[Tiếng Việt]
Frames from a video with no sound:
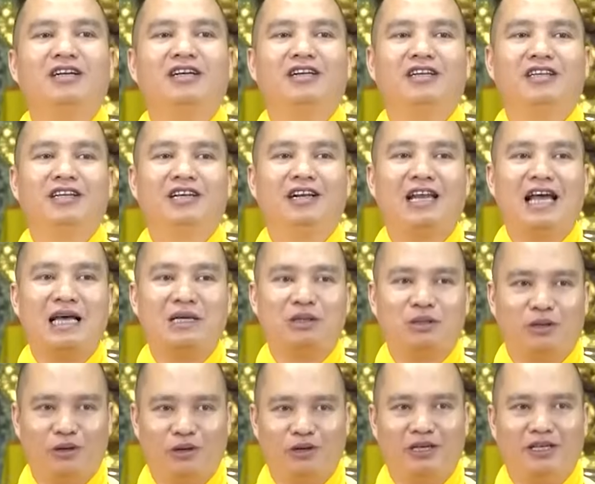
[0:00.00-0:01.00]
Như Lai
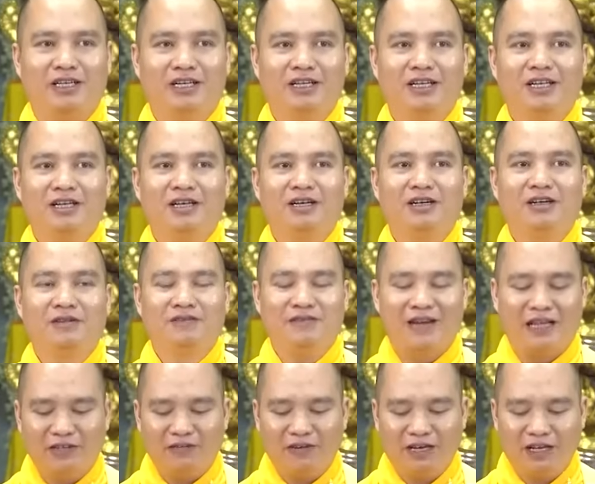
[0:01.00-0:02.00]
rồi.
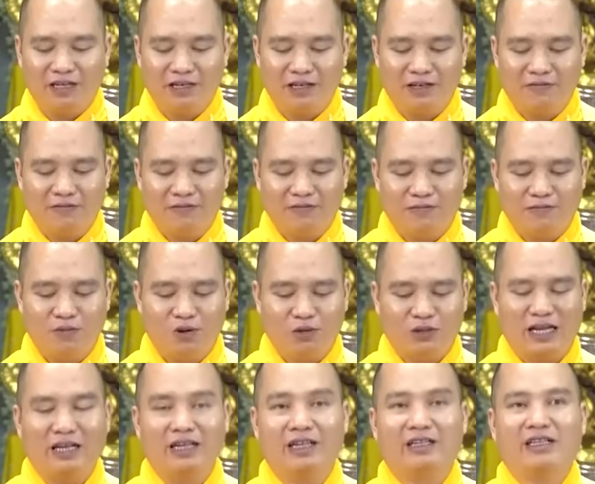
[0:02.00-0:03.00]
Và như vậy Đức Bồ
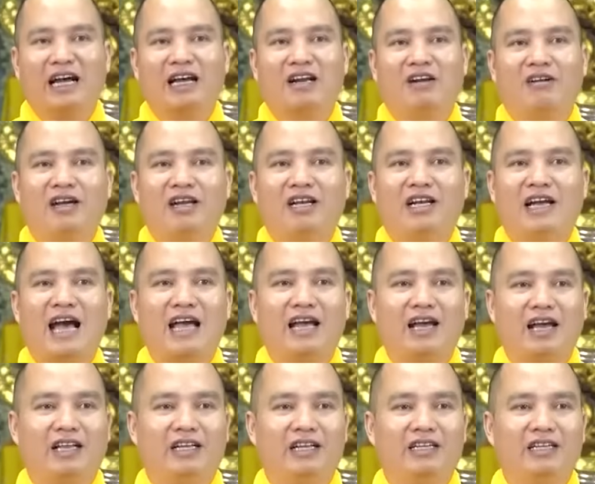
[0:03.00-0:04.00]
Tát Địa Tạng nói là ai
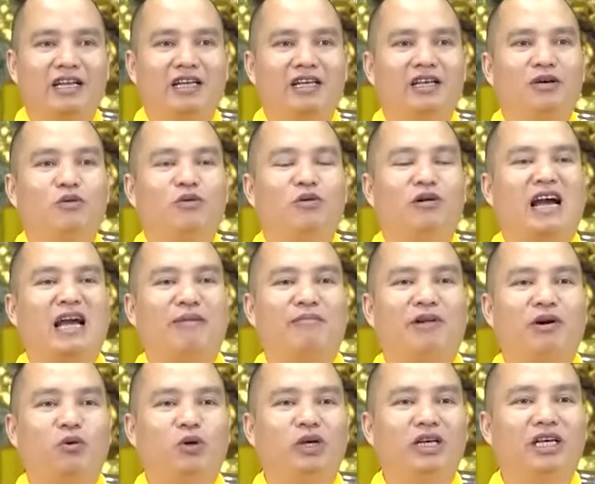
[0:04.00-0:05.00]
nghe thấy danh hiệu của Ngài
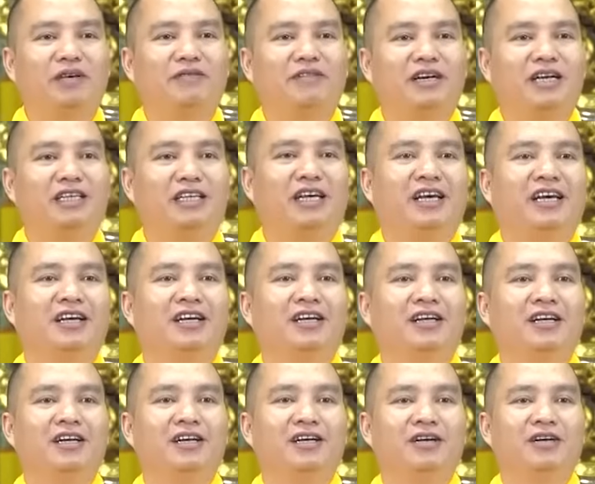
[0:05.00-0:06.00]
mà quy y với gì?
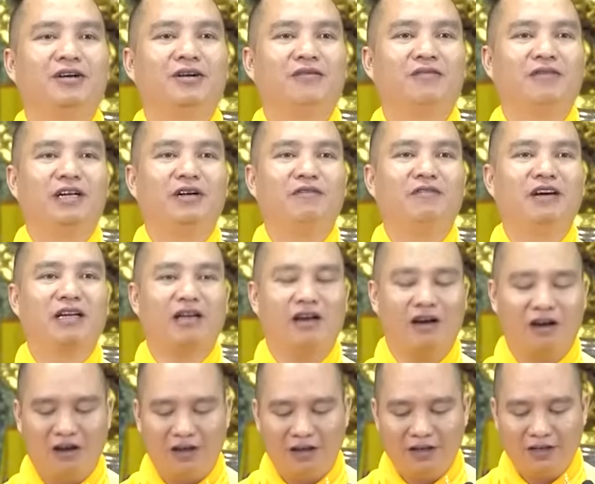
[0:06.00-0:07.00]
Với Đức Phật
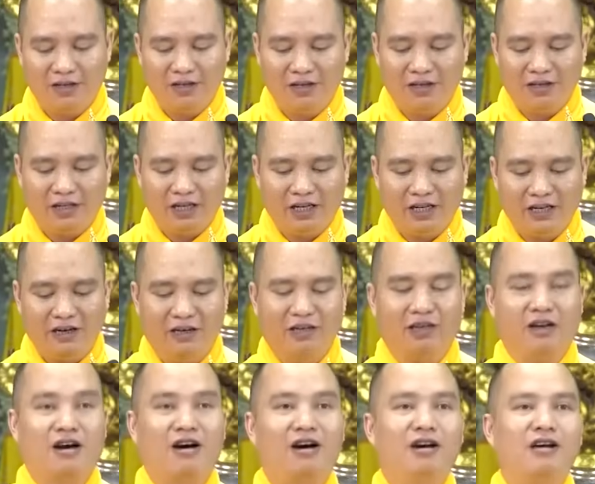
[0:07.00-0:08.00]
đó, thì người
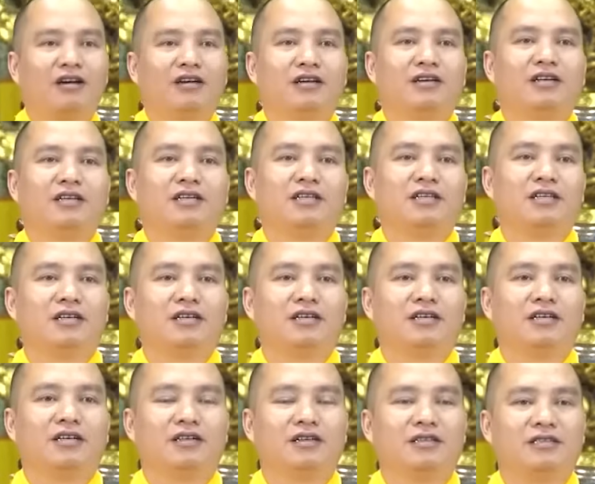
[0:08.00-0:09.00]
đó
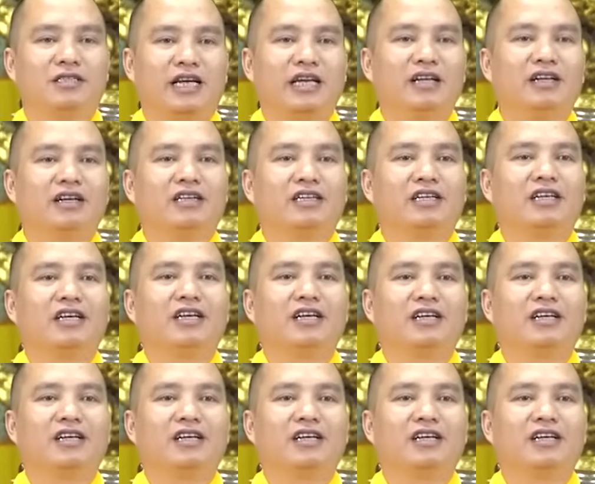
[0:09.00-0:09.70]
sẽ được gì?